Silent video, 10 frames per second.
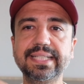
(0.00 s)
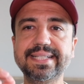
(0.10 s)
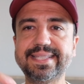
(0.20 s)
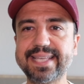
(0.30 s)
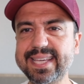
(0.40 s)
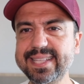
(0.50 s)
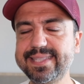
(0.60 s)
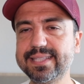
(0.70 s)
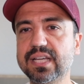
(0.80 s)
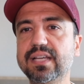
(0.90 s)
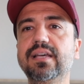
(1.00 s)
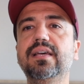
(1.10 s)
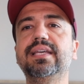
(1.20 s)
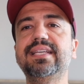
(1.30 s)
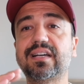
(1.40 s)
8
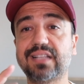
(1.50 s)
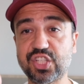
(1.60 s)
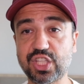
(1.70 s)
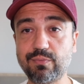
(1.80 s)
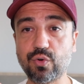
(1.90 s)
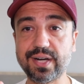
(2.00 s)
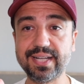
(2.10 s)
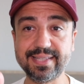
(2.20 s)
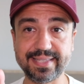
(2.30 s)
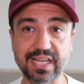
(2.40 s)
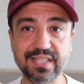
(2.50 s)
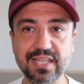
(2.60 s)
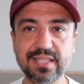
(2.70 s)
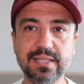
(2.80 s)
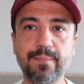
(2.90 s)
yaklaştırma oranı
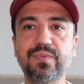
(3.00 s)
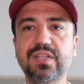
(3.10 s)
8x.